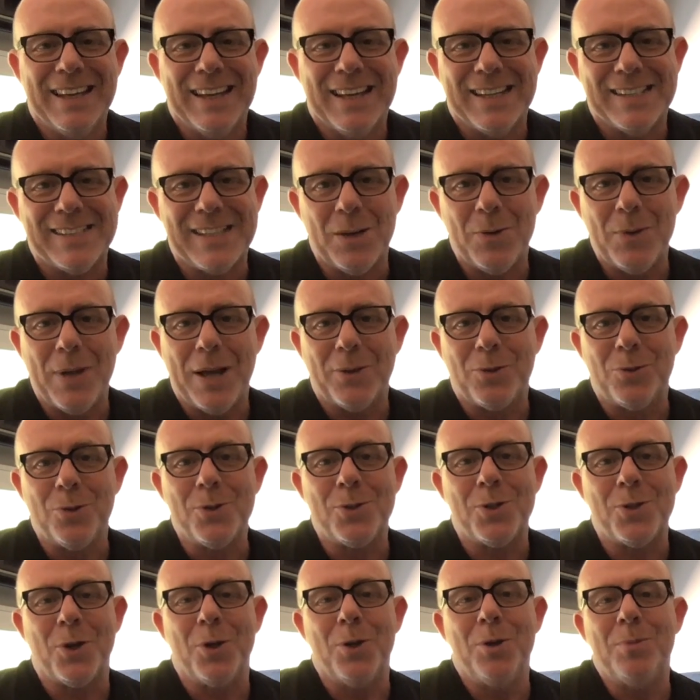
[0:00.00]
Salut à
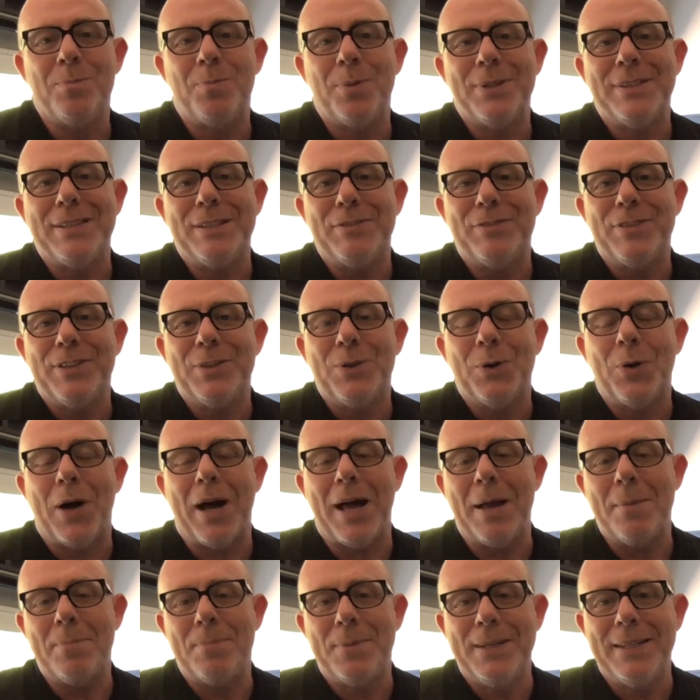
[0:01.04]
tous, une petite vidéo
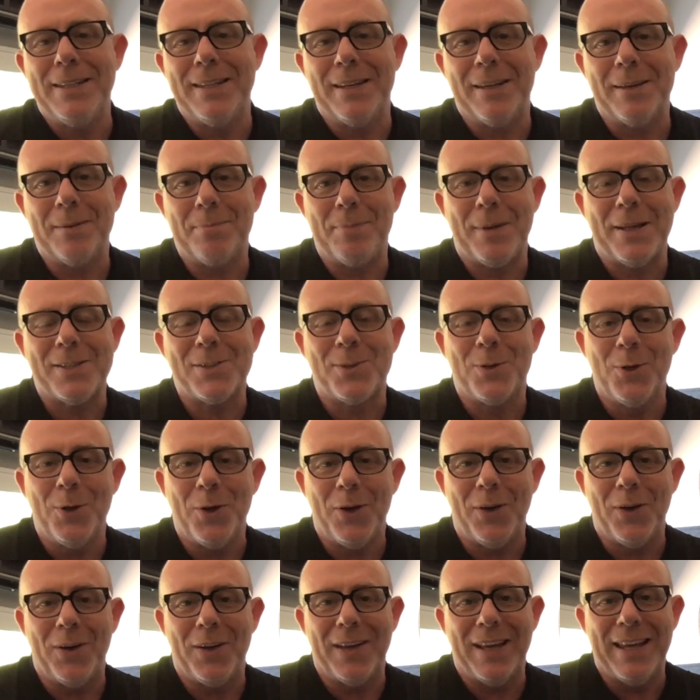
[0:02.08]
rapide parce
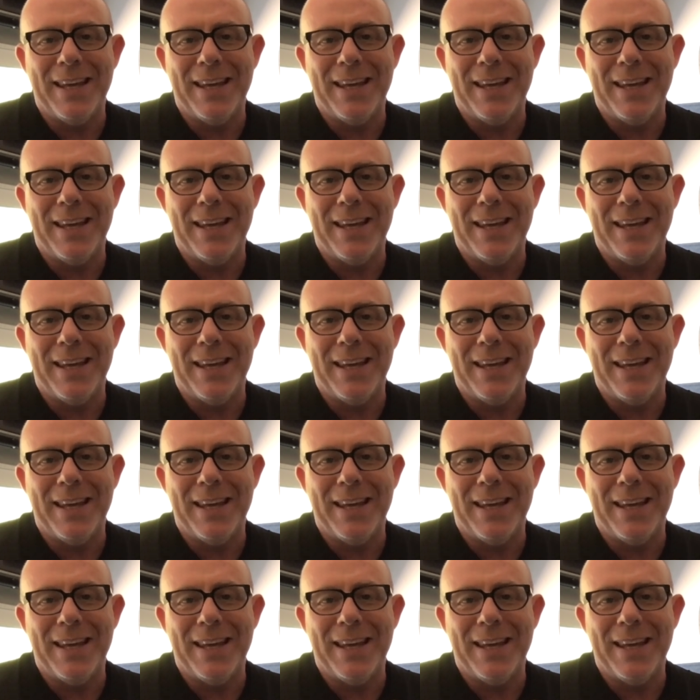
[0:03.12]
que